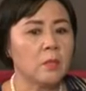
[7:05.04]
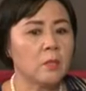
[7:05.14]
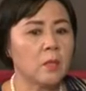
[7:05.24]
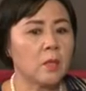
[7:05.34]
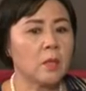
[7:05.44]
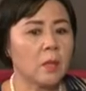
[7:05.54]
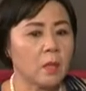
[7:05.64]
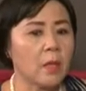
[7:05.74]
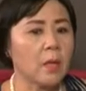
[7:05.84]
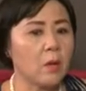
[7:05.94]
rất
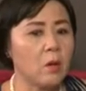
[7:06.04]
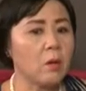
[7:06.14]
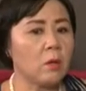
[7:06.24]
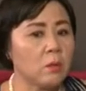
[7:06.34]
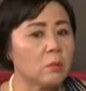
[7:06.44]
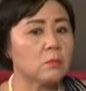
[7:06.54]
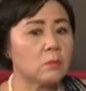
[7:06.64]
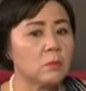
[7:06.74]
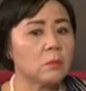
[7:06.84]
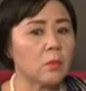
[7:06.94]
là gay go
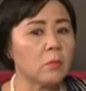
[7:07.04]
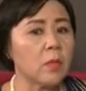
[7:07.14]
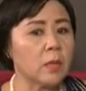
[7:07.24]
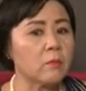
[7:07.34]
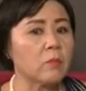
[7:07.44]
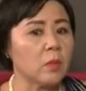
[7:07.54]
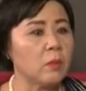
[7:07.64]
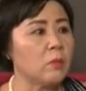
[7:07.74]
khốc liệt với